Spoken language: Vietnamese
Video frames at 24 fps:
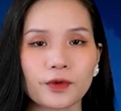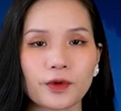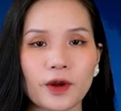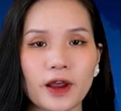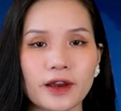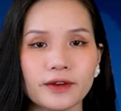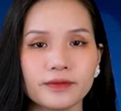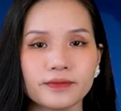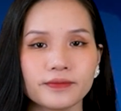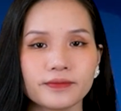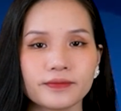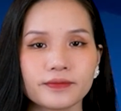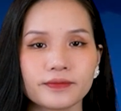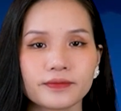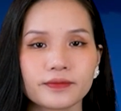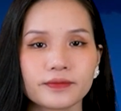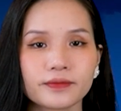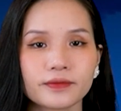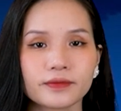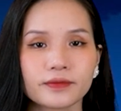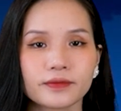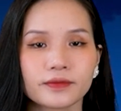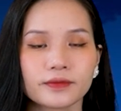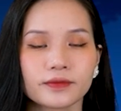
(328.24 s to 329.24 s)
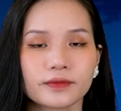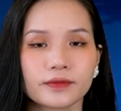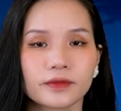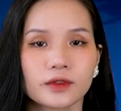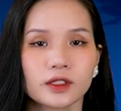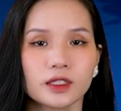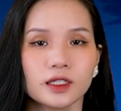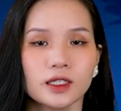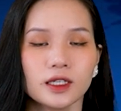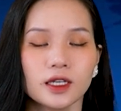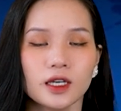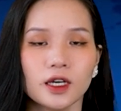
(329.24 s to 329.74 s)
Ukraine.
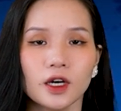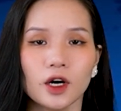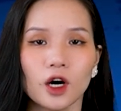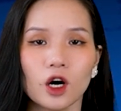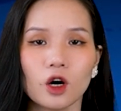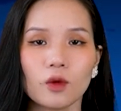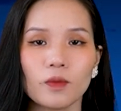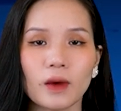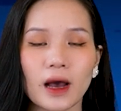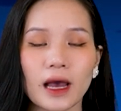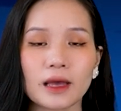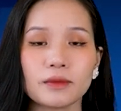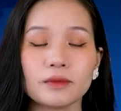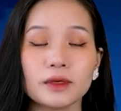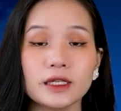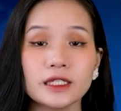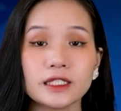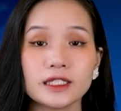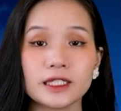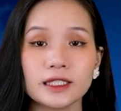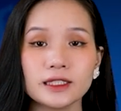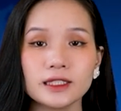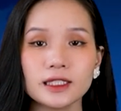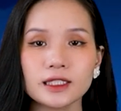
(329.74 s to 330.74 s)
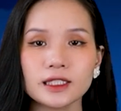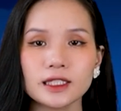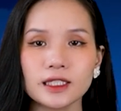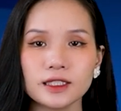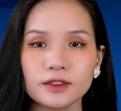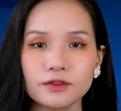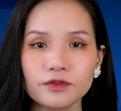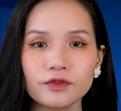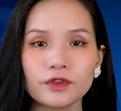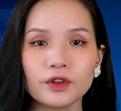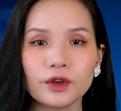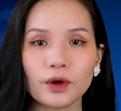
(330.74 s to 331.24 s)
Hôm 29 tháng 9